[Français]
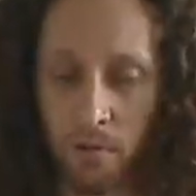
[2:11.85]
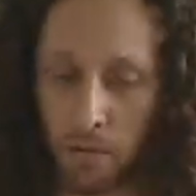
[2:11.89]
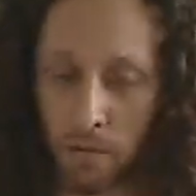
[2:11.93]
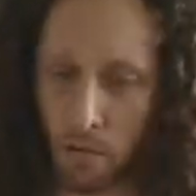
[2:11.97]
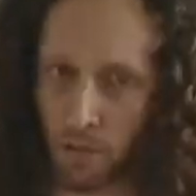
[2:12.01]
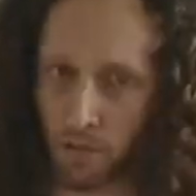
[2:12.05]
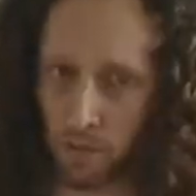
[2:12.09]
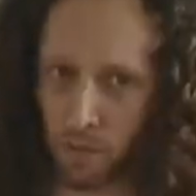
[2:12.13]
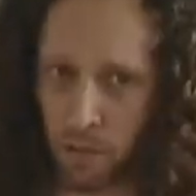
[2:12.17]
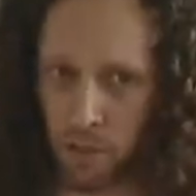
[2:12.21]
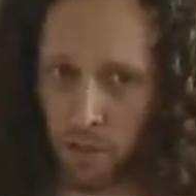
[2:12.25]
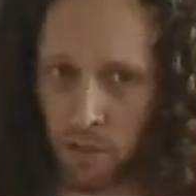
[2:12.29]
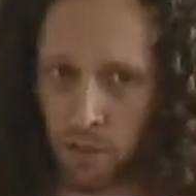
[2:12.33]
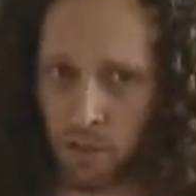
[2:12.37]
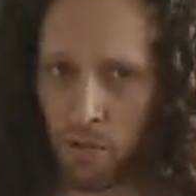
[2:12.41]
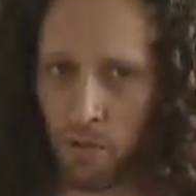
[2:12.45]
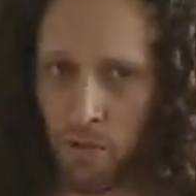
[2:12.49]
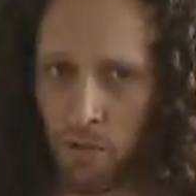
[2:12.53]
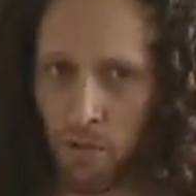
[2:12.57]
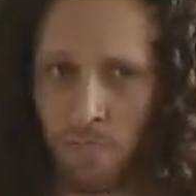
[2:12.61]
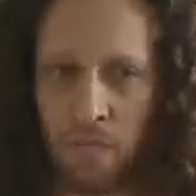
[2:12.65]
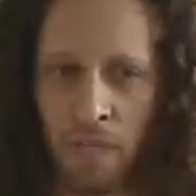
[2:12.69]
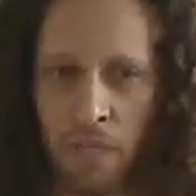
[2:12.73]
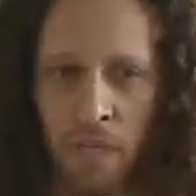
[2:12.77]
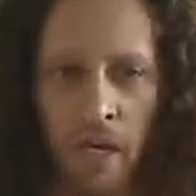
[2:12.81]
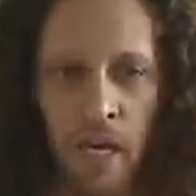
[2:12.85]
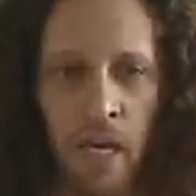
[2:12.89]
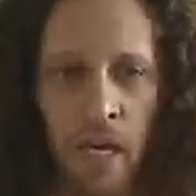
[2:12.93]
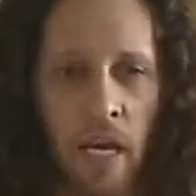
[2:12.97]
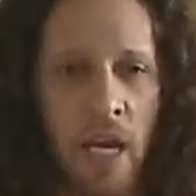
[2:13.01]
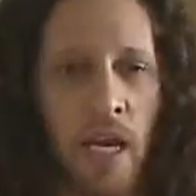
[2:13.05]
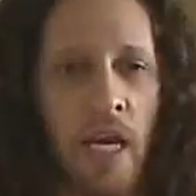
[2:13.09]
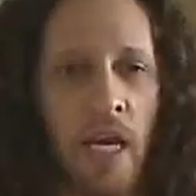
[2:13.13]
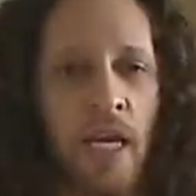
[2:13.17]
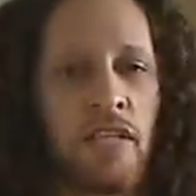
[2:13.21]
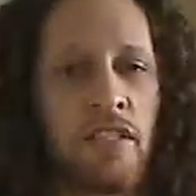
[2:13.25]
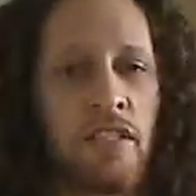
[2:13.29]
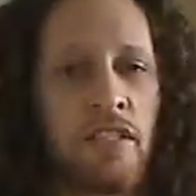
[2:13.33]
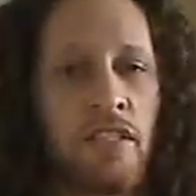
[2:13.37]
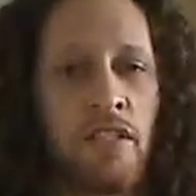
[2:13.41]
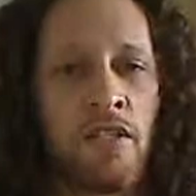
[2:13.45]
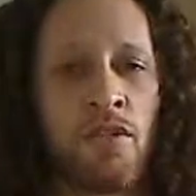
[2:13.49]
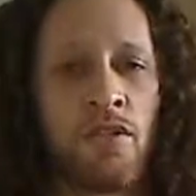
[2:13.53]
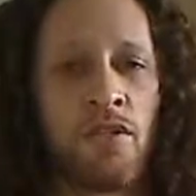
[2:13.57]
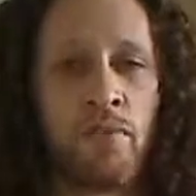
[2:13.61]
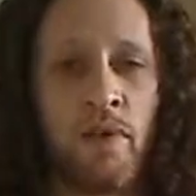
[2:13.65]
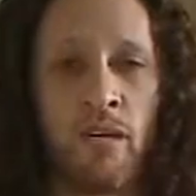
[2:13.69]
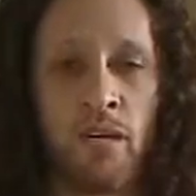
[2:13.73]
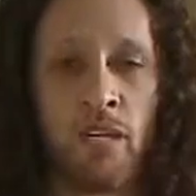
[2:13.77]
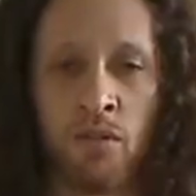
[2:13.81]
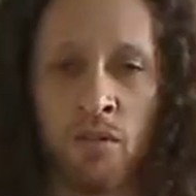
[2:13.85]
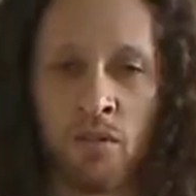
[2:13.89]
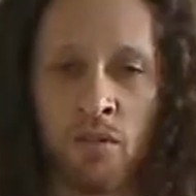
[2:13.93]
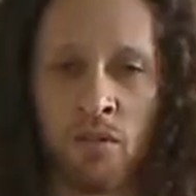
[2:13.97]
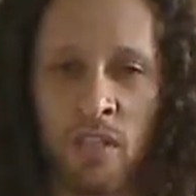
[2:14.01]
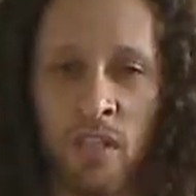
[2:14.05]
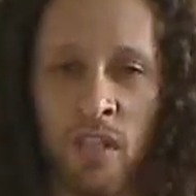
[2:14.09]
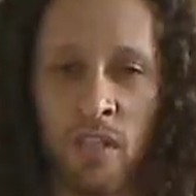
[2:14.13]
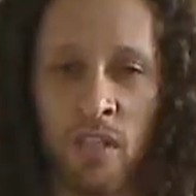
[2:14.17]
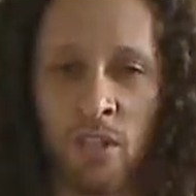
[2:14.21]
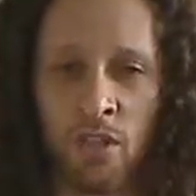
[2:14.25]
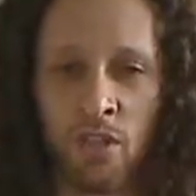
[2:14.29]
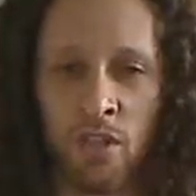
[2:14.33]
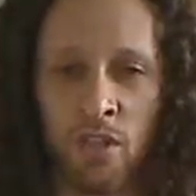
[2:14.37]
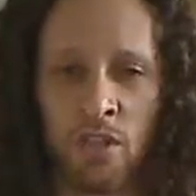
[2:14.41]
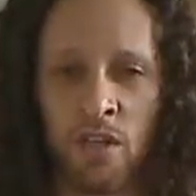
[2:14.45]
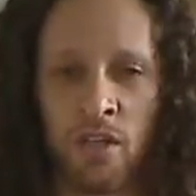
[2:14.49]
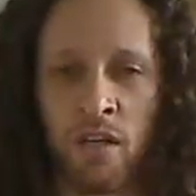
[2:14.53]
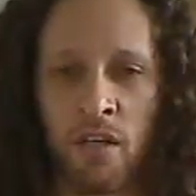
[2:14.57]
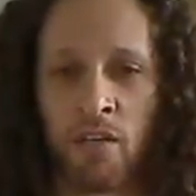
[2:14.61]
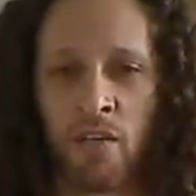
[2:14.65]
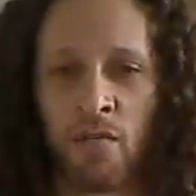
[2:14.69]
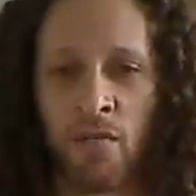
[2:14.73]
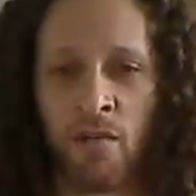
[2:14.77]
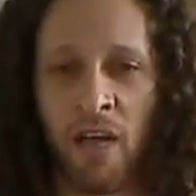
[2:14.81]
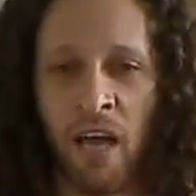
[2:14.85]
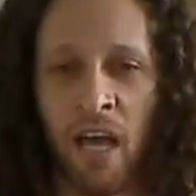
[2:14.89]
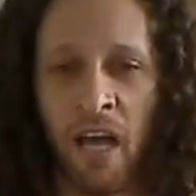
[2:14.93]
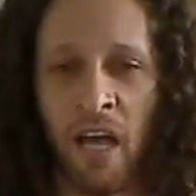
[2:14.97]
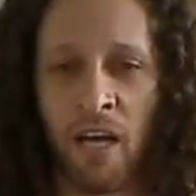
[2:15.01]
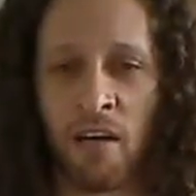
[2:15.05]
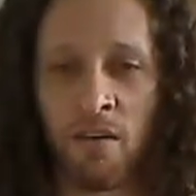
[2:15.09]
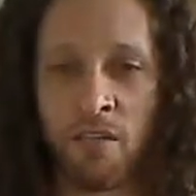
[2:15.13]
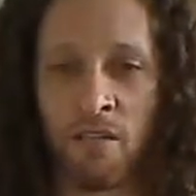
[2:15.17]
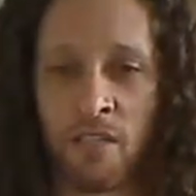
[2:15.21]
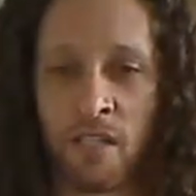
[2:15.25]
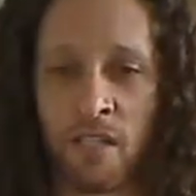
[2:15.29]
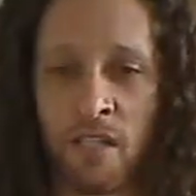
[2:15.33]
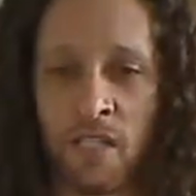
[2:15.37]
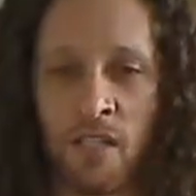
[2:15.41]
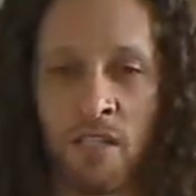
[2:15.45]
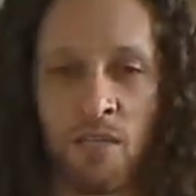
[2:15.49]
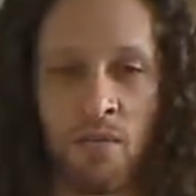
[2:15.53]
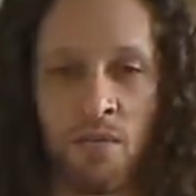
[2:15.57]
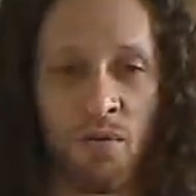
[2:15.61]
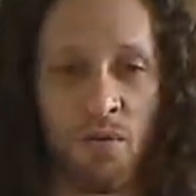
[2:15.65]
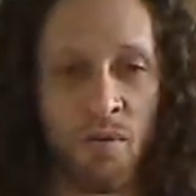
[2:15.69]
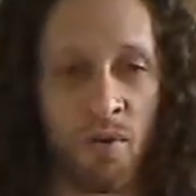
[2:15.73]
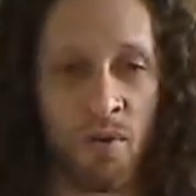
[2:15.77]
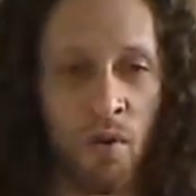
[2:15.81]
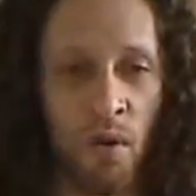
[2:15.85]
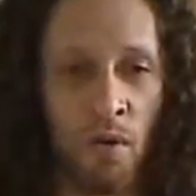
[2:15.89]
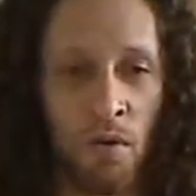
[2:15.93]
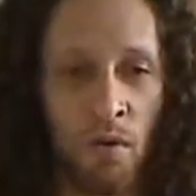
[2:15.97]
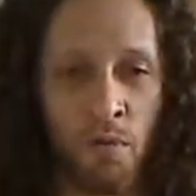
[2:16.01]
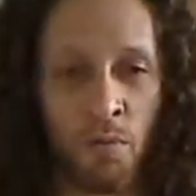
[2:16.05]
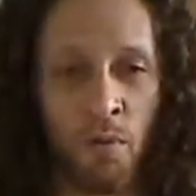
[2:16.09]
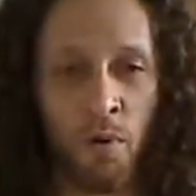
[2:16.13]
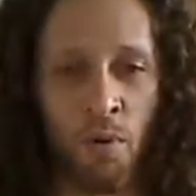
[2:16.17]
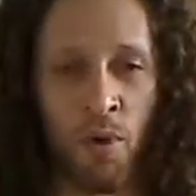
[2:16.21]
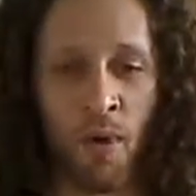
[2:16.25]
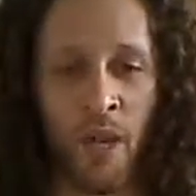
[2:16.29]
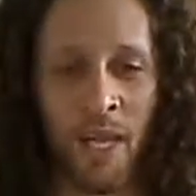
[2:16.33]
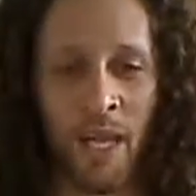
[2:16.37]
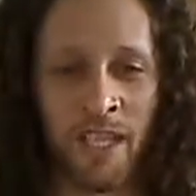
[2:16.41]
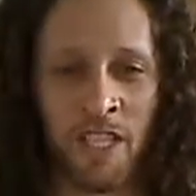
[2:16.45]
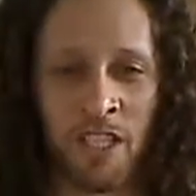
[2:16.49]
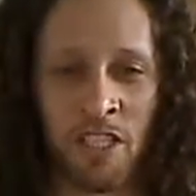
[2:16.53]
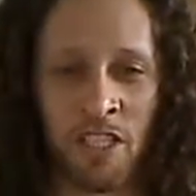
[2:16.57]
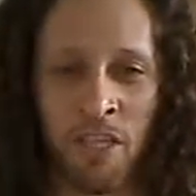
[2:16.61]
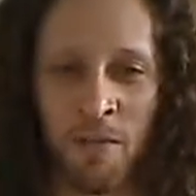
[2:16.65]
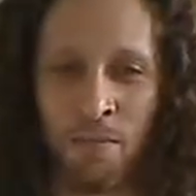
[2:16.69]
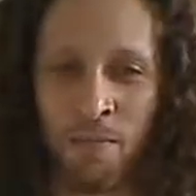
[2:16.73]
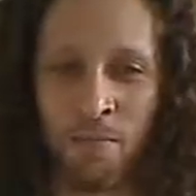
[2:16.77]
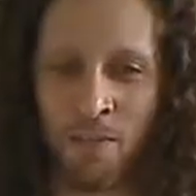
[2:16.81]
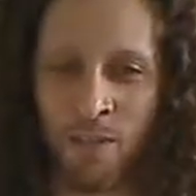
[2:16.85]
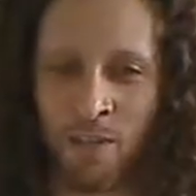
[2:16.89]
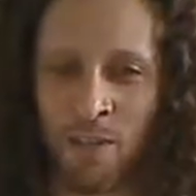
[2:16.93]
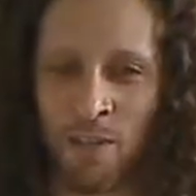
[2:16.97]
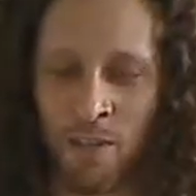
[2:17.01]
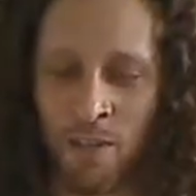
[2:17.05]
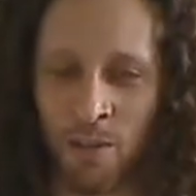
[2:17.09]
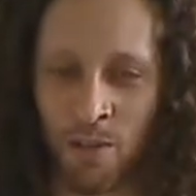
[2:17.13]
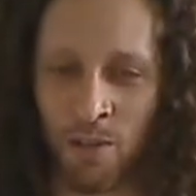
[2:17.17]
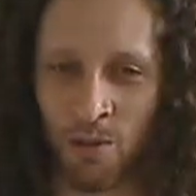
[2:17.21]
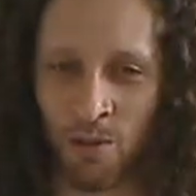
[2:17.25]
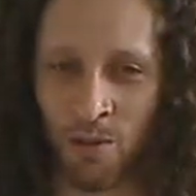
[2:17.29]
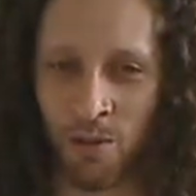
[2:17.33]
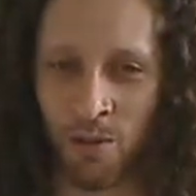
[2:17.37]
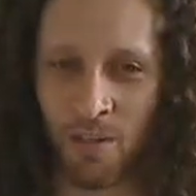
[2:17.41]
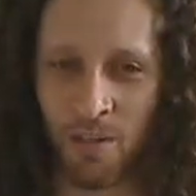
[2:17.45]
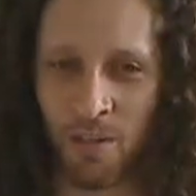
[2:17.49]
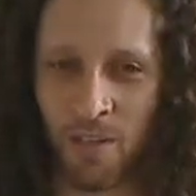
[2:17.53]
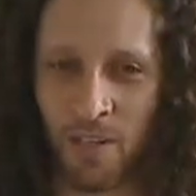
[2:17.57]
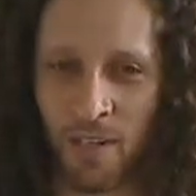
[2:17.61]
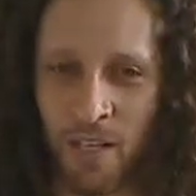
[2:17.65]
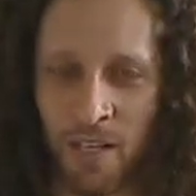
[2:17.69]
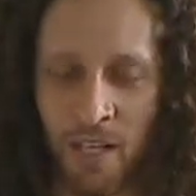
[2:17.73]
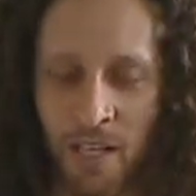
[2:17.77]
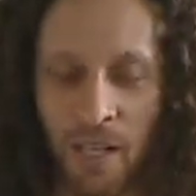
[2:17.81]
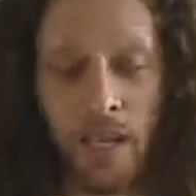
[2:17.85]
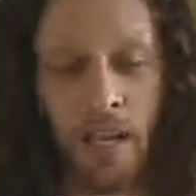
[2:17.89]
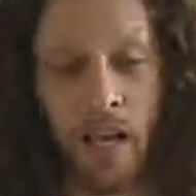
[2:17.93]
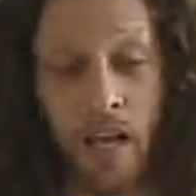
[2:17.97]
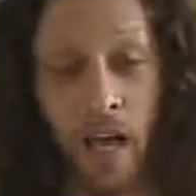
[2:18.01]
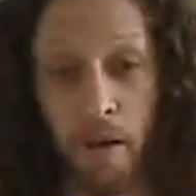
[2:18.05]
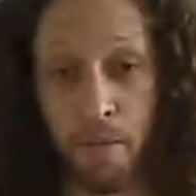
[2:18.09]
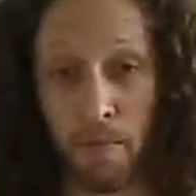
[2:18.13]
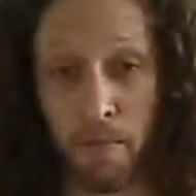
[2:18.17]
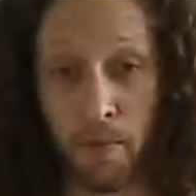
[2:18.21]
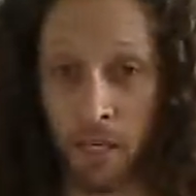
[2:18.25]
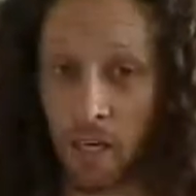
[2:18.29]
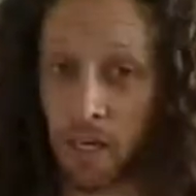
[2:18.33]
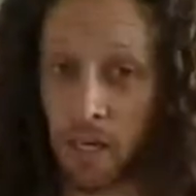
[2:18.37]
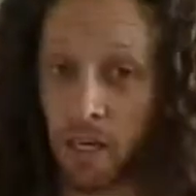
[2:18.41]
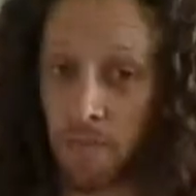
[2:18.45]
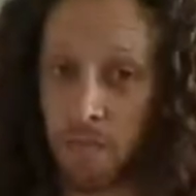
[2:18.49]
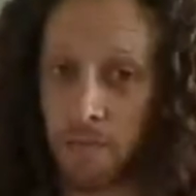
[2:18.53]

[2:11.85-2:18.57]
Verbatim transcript: Bien sûr. Et si tu es gentil, je te donnerai aussi une corde pour l'attacher pendant le jour. Et appliquer.